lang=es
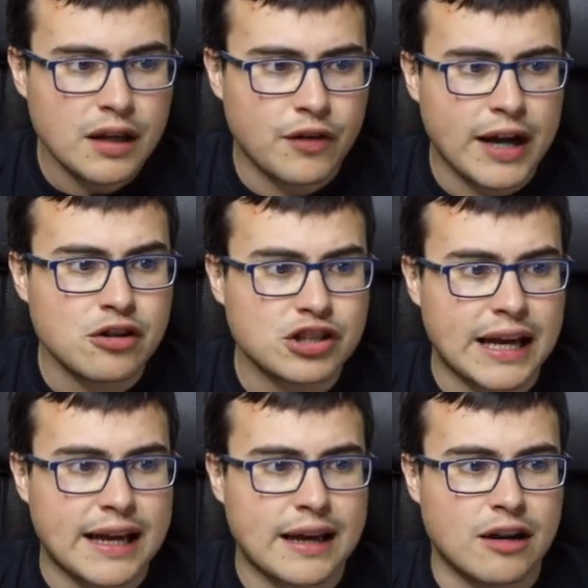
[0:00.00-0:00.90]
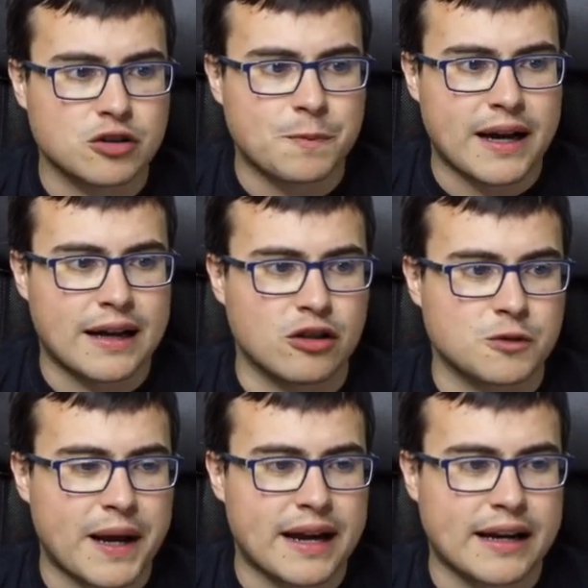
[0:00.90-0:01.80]
Fijaos, eh, los, peca,
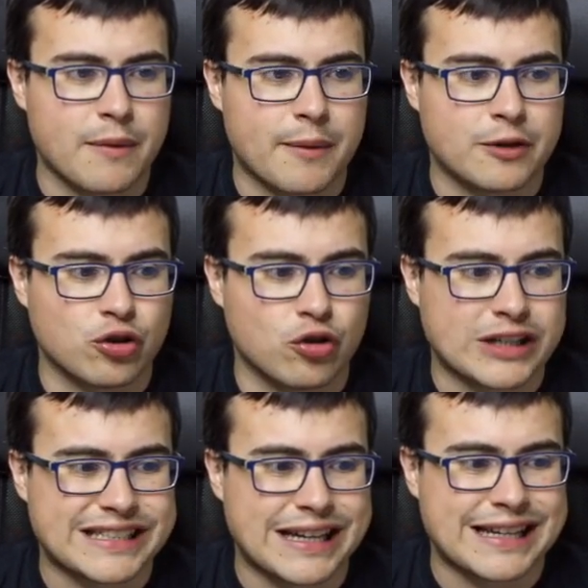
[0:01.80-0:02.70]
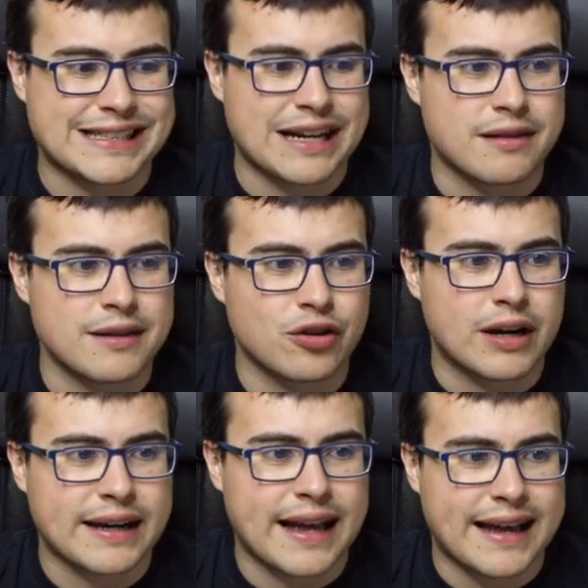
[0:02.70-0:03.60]
los pega el rey bárbaro de todo que eh, está en el centro,
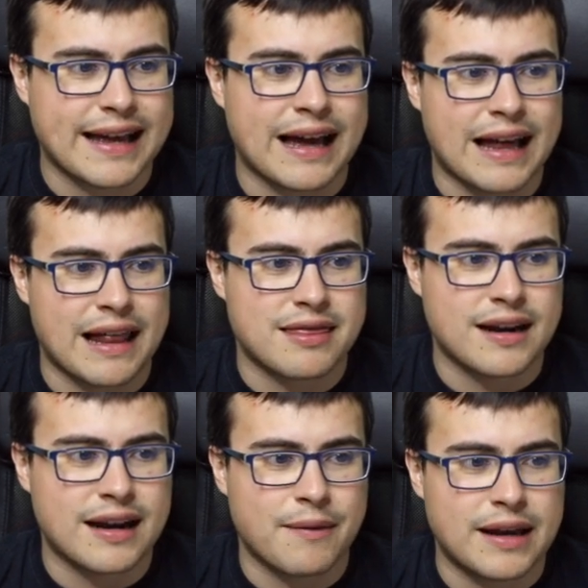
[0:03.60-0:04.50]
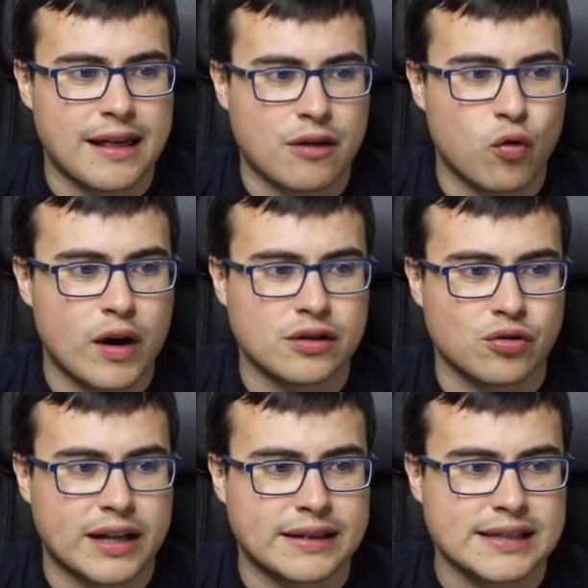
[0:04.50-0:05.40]
al rey hay que lanzarle la habilidad
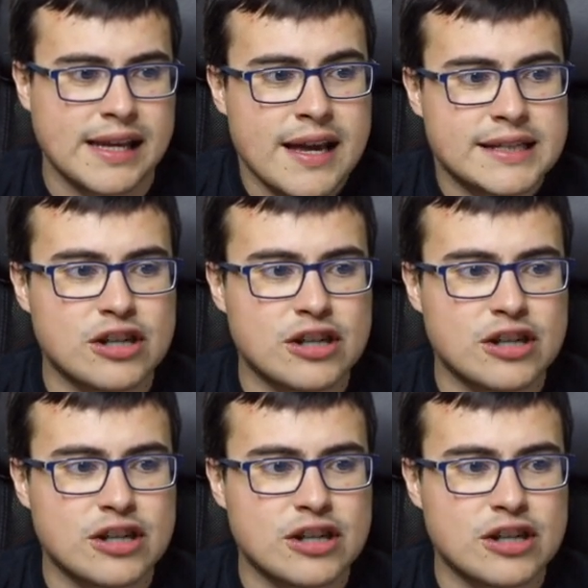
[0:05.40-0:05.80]
cuanto antes.